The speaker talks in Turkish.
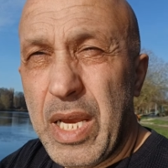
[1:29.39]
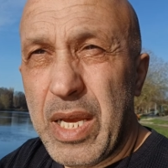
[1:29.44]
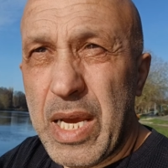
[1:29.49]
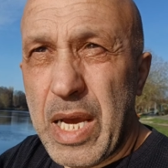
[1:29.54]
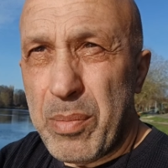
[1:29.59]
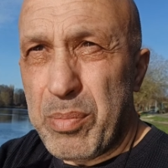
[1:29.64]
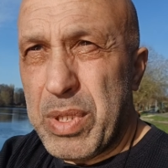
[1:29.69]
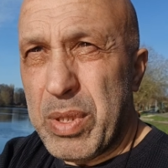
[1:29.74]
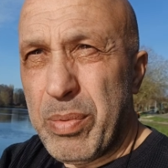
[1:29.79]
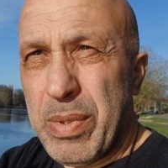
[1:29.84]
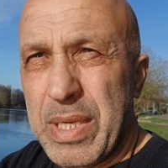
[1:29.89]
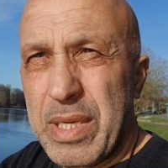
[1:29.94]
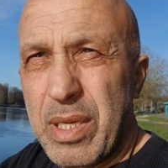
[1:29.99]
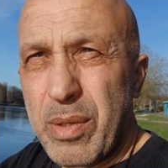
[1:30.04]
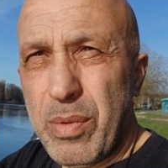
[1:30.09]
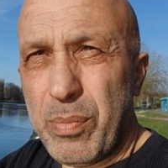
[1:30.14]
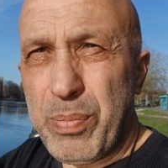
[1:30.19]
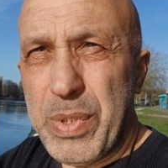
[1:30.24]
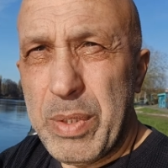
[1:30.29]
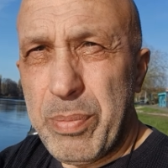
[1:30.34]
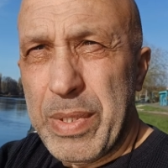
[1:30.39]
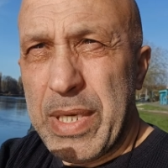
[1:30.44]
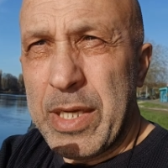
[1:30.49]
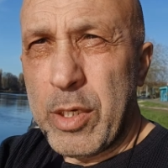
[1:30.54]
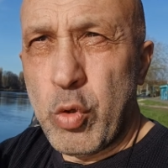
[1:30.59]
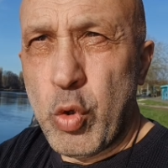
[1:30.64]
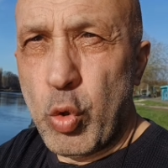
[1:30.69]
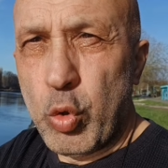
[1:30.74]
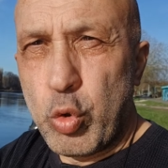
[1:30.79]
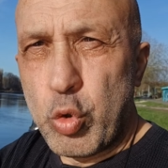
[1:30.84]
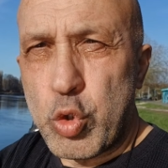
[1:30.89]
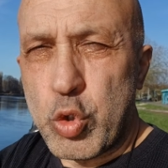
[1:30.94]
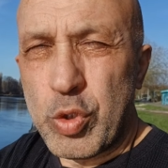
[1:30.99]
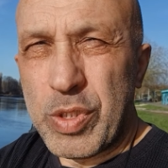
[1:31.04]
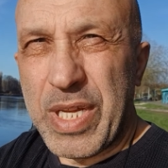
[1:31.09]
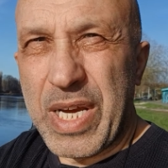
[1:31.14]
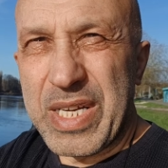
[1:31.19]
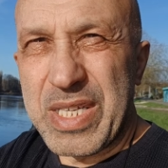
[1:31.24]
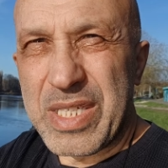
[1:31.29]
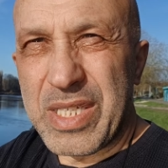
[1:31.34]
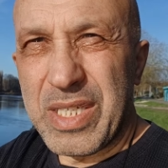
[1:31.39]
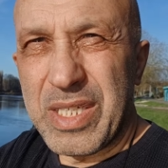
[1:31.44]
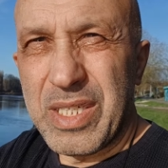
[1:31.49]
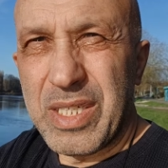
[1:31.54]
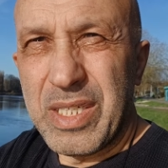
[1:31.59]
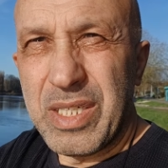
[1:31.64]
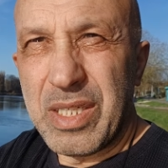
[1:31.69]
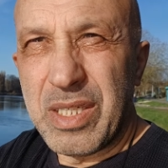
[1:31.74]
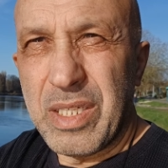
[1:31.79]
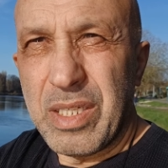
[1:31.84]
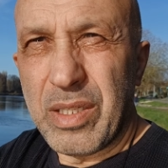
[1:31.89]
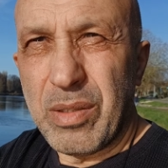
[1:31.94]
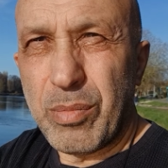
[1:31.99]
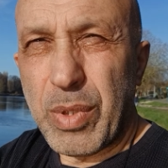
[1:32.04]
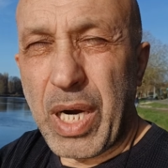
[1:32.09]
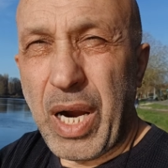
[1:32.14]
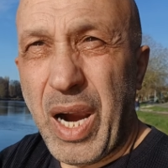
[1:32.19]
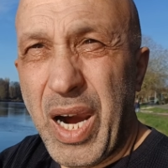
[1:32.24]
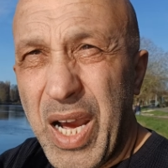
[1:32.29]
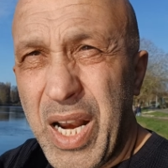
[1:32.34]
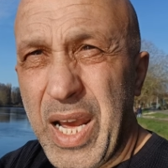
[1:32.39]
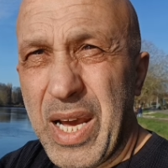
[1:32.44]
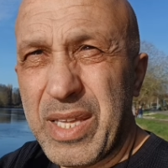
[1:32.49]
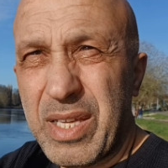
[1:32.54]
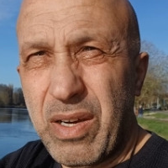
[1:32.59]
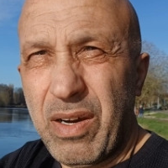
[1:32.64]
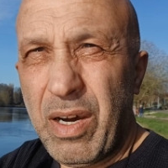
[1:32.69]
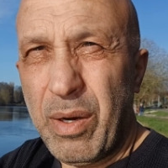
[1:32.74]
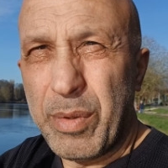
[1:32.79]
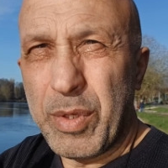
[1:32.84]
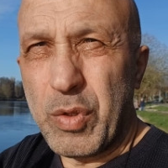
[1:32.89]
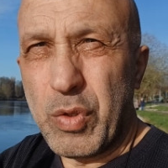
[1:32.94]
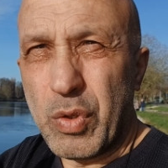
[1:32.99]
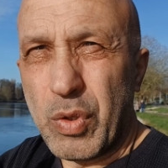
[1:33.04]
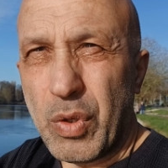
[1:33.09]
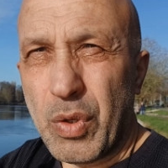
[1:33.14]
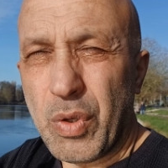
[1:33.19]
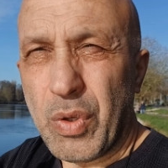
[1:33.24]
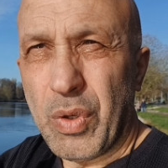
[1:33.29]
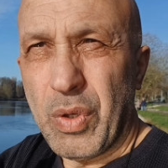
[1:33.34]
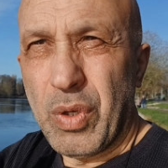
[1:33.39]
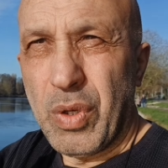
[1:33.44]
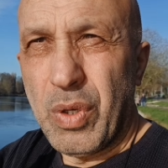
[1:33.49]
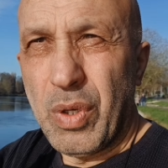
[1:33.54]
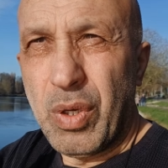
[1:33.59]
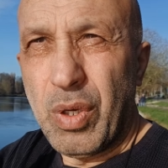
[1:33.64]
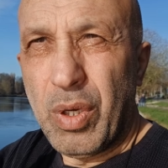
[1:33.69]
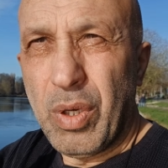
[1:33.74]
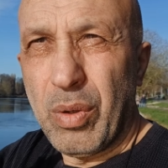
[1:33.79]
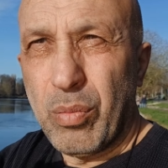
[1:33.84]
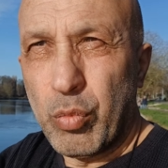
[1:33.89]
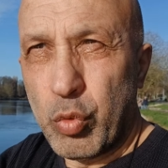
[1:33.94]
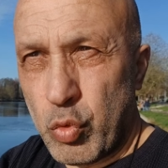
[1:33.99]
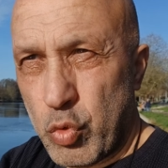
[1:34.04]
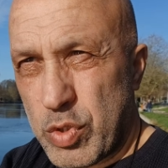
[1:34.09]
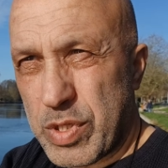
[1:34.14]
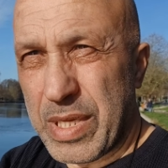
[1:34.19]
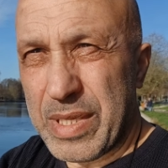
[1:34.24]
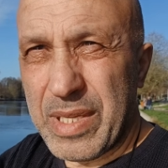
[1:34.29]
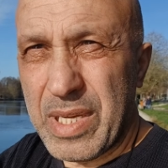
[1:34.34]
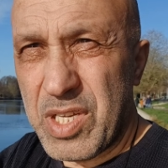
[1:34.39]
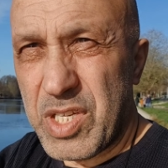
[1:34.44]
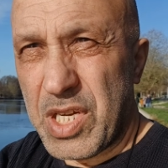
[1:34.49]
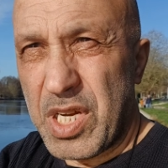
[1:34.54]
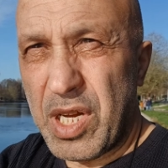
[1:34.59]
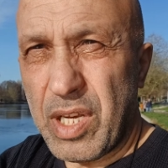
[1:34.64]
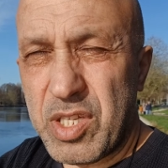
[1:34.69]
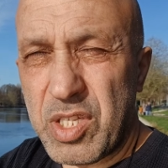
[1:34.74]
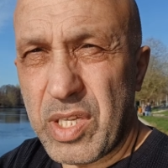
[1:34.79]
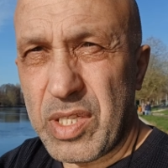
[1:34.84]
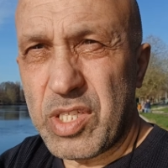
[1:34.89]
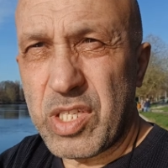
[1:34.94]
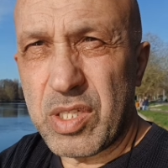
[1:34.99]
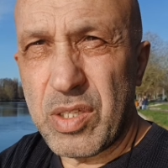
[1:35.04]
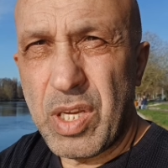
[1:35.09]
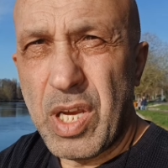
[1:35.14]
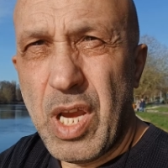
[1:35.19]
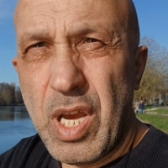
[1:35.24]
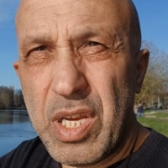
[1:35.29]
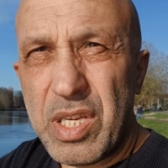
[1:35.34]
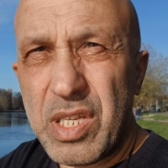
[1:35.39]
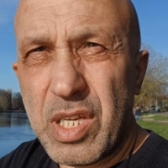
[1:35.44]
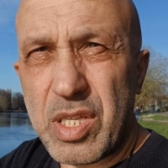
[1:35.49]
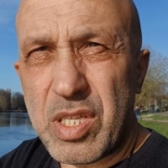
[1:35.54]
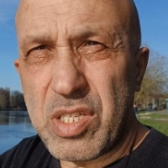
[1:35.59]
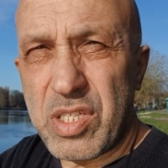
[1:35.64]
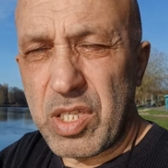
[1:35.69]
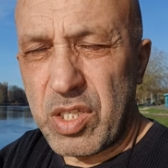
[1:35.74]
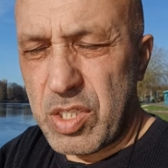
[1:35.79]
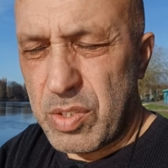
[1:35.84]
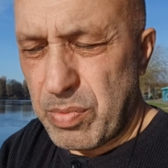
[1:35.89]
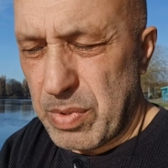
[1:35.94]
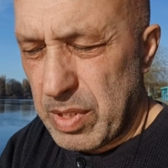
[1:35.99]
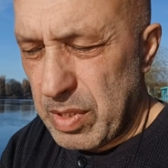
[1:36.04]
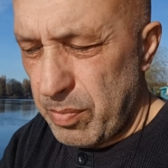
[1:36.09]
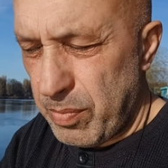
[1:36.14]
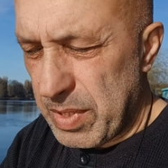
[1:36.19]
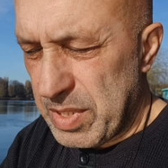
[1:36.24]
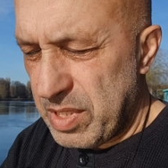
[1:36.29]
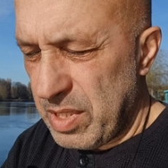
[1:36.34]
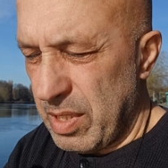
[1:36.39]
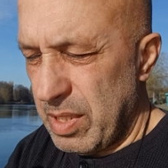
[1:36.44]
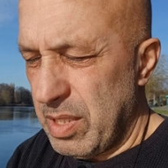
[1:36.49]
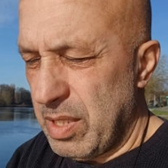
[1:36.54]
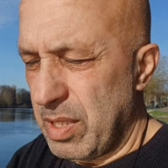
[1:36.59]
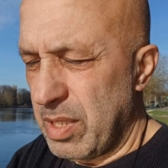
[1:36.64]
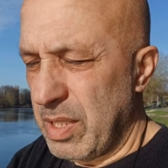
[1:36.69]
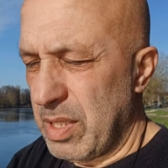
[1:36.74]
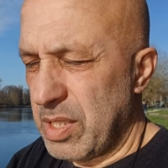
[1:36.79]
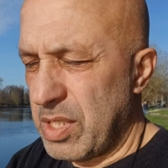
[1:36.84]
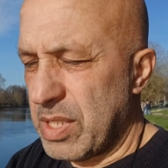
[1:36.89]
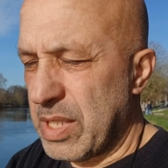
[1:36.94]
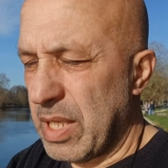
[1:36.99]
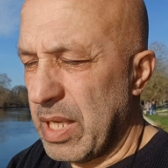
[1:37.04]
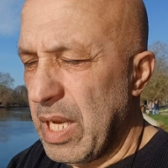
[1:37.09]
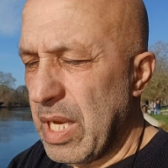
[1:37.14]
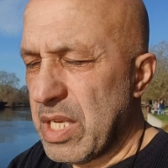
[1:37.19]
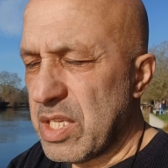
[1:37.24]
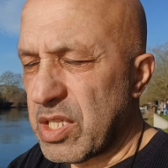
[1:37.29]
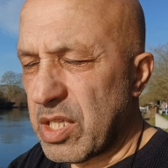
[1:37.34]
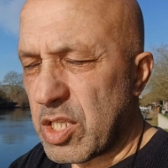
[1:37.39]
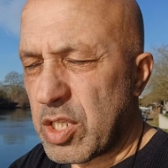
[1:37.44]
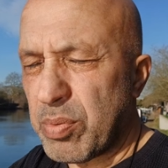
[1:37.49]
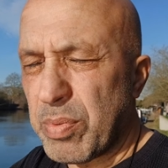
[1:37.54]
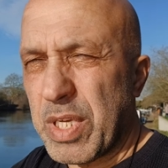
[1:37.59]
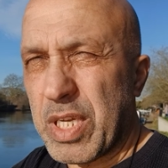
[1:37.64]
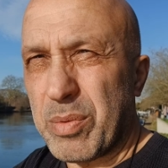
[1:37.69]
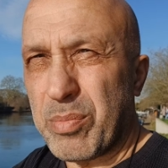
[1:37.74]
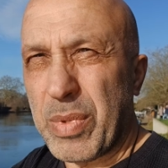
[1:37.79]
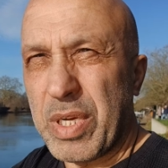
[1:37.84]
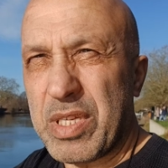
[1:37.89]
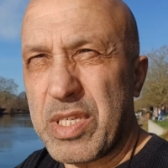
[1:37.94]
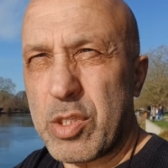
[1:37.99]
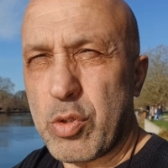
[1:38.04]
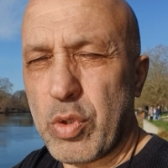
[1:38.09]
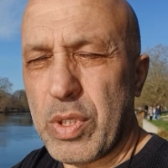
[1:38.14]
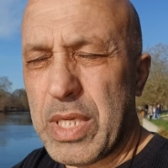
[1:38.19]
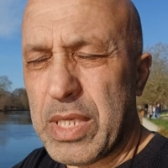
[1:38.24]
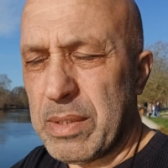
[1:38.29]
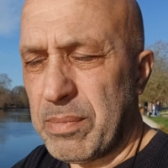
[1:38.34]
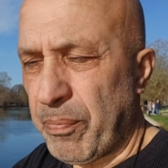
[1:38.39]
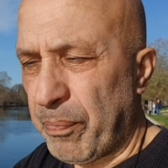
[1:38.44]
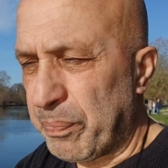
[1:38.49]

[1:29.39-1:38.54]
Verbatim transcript: Yani birbirlerini öldürsünler. Bak hala devam ediyor. Bunun üzerinden şey çatışma e, e, işte çatışma yaratmak istiyorlar.